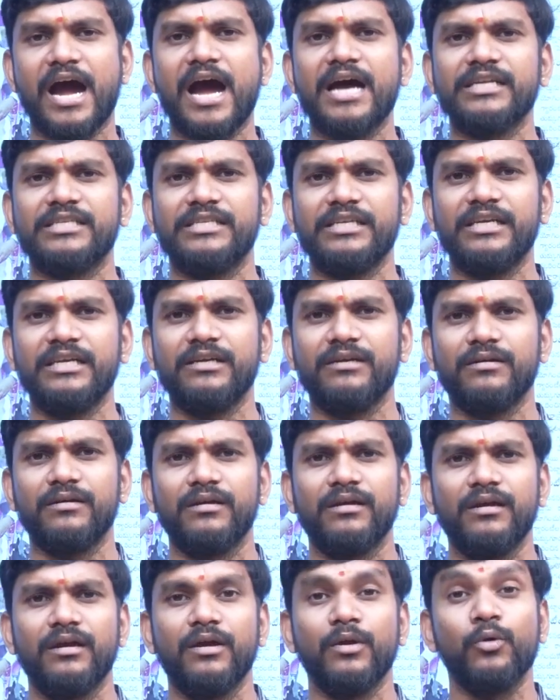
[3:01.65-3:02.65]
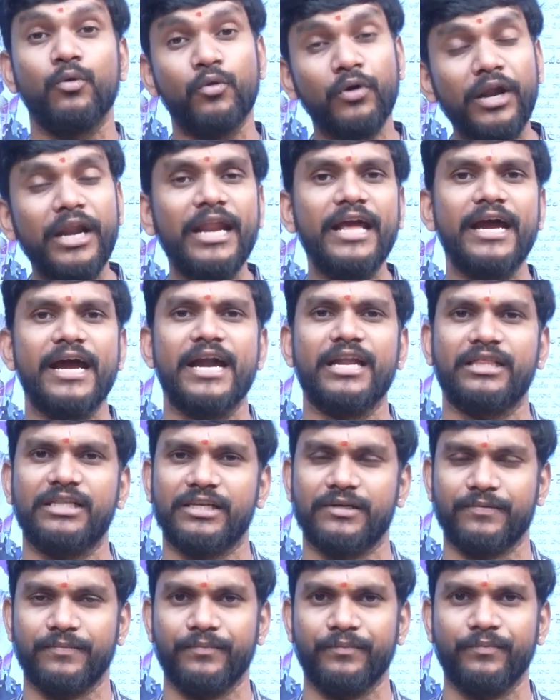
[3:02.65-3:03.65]
కాశీ గుడిని
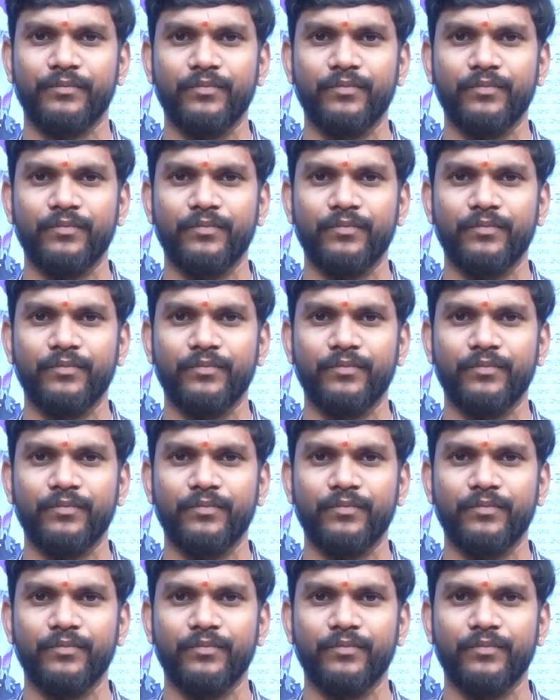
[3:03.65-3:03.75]
కడతారు